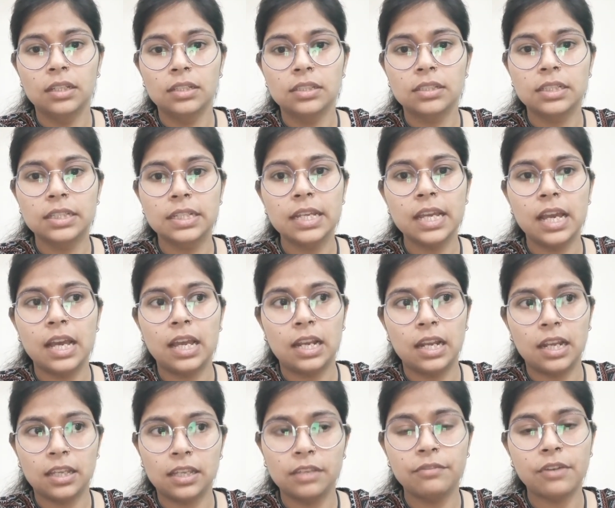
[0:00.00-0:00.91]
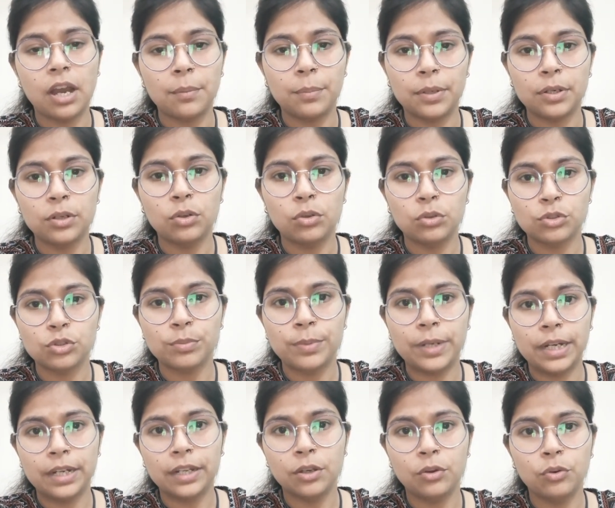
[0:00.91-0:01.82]
ठीक है हालांकि वहाँ पर लोग जो
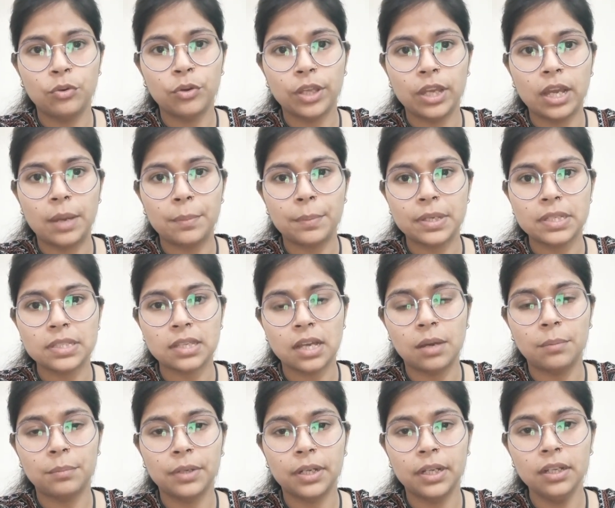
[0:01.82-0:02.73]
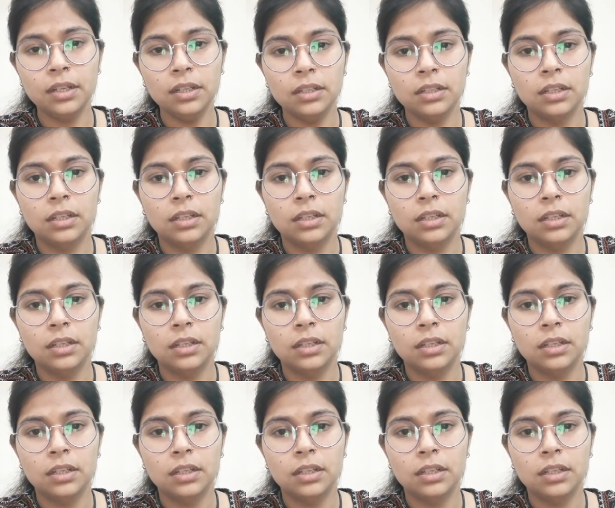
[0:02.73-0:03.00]
बैठे होंगे आपके सामने